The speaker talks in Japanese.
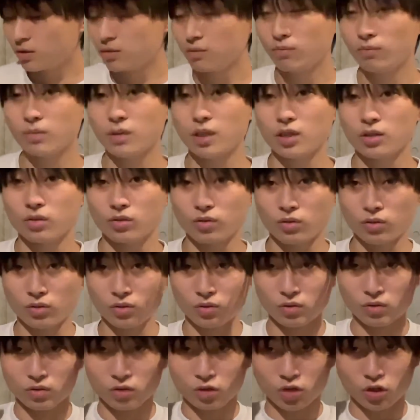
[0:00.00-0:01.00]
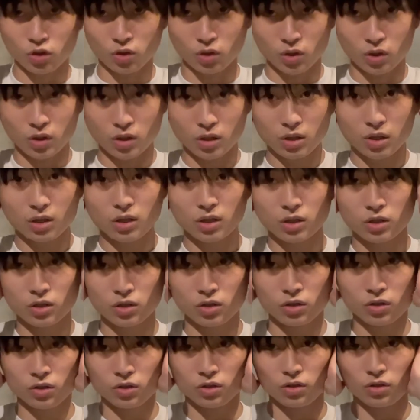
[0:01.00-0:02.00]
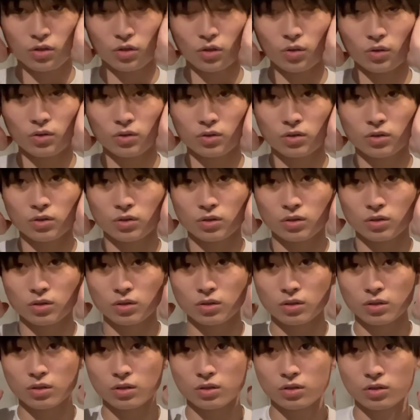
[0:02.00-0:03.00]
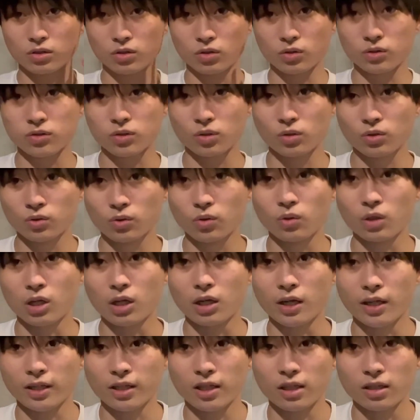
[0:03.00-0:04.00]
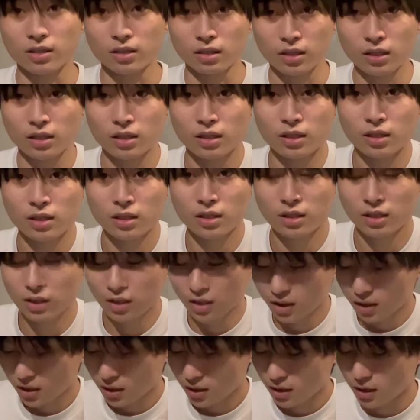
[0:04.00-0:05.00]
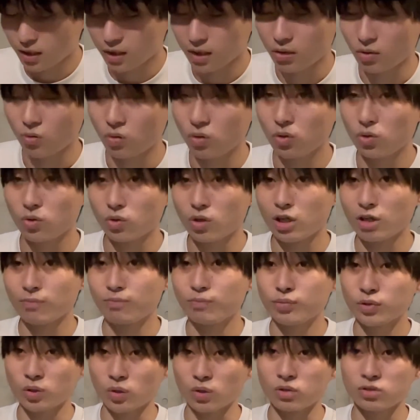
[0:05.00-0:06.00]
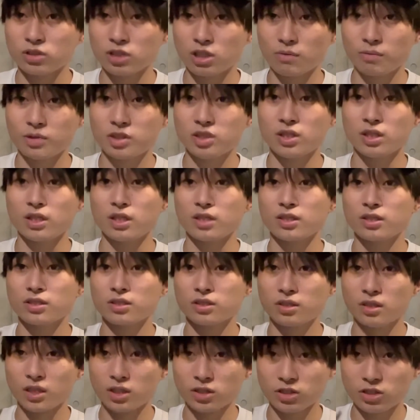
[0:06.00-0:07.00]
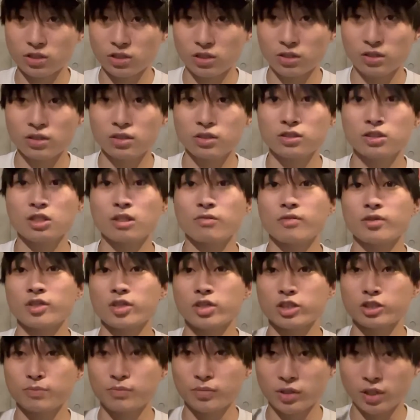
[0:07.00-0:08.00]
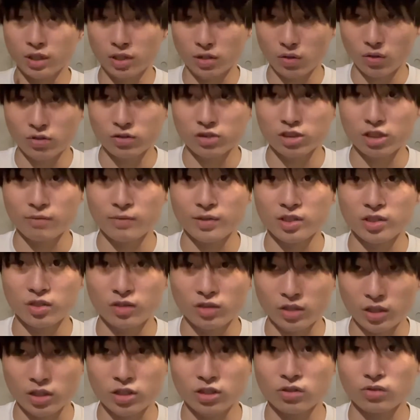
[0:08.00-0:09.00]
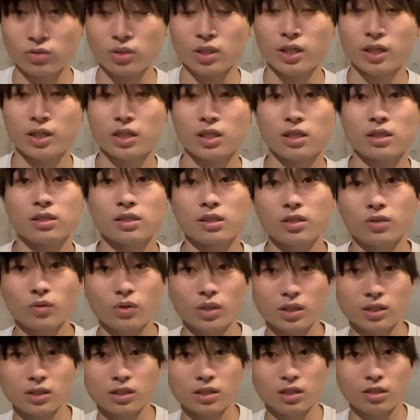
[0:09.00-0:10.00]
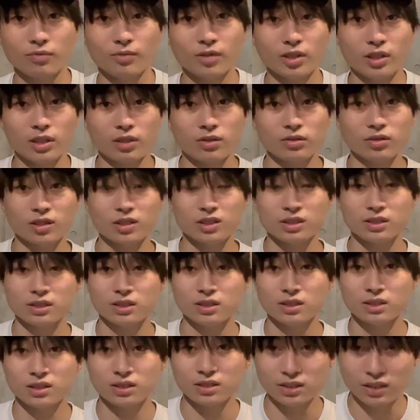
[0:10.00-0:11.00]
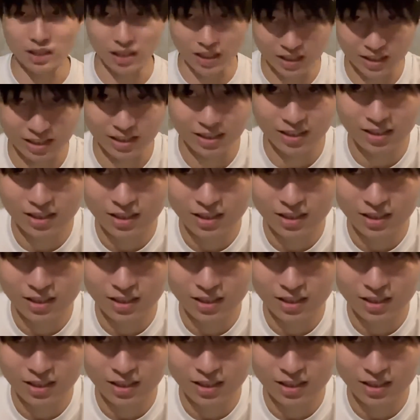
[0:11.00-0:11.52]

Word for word: まあ、あのー、今日4予想動画上げたんで、えオーロカップと JBC レディスクラシック、JBC スプリント、JBC クラシックとあげたんで、よかったら見てください。